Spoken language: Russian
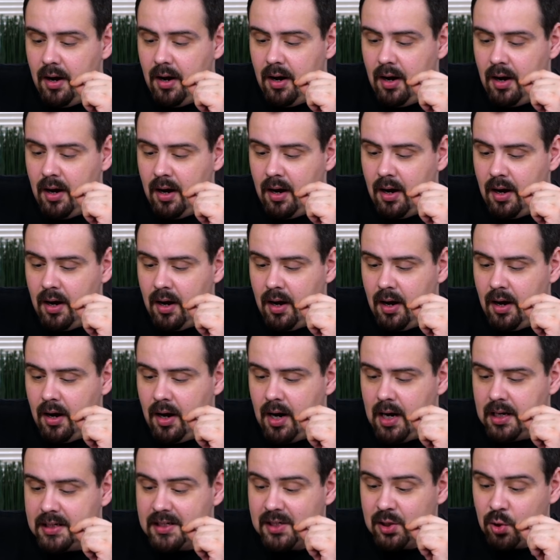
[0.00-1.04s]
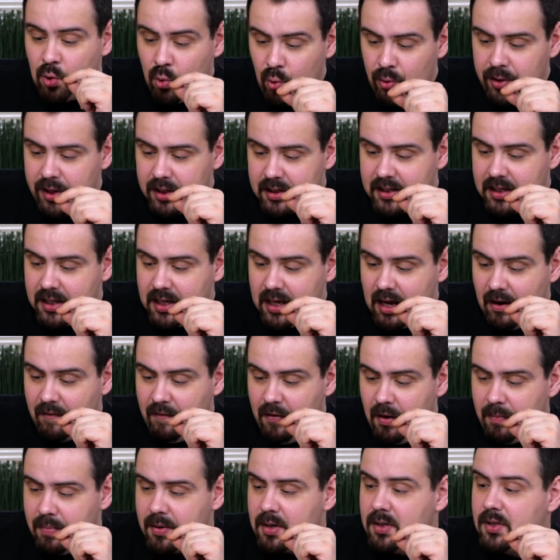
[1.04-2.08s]
э, с курицей я
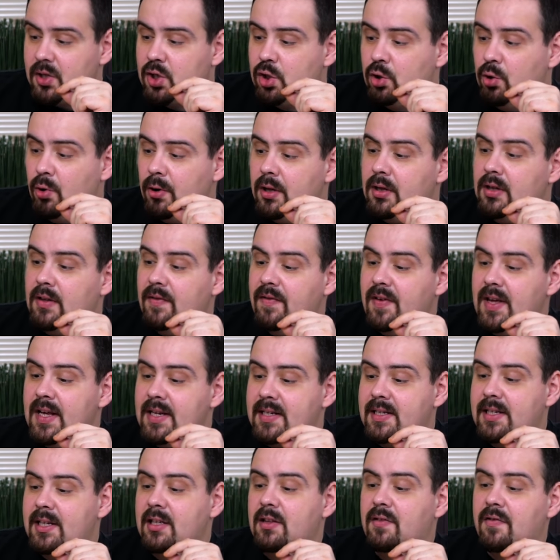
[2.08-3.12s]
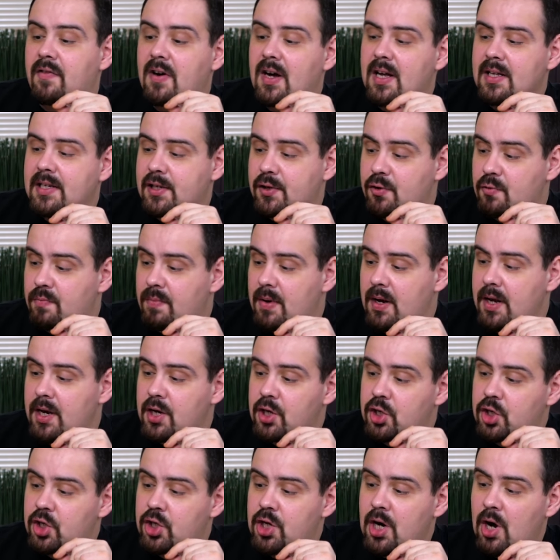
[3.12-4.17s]
выбрал, стоит 220
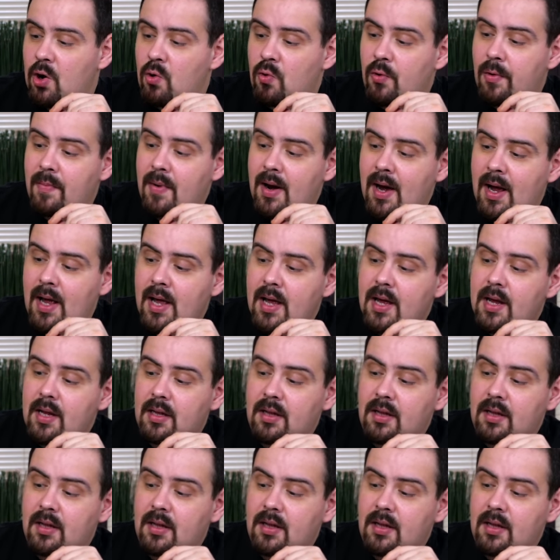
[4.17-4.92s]
рублей. Шаурма